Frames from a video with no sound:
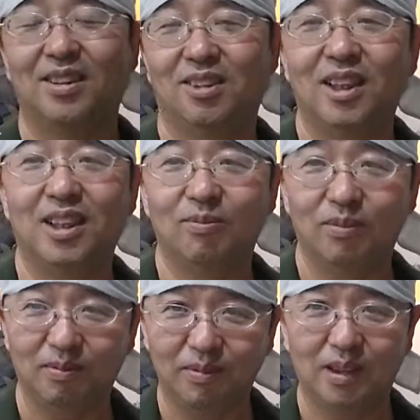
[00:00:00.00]
ぜひ、
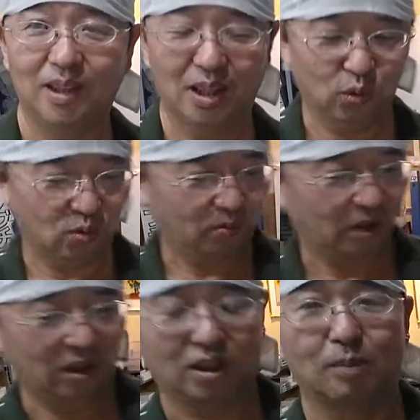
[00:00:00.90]
あの、行っ
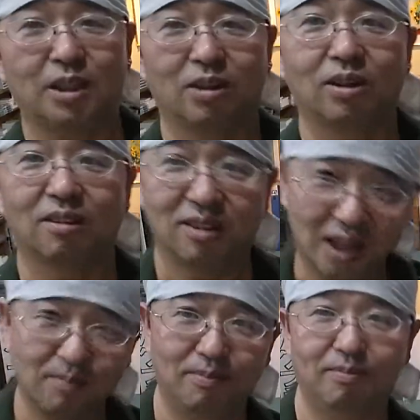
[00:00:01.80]
てみてくだ
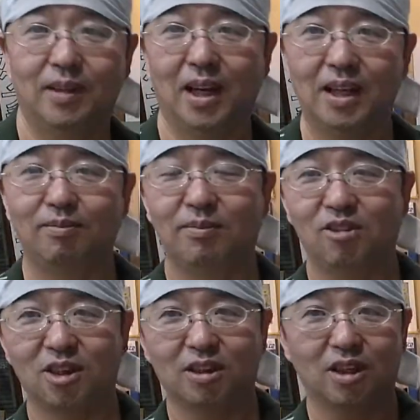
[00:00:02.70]
さい。はい、
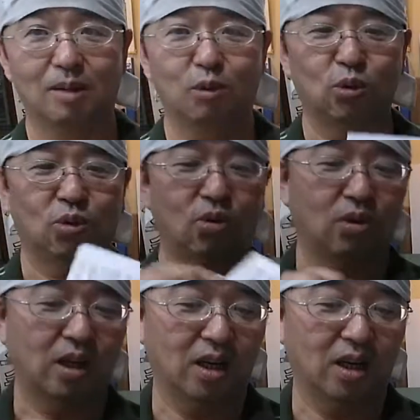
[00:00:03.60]
次男が坊か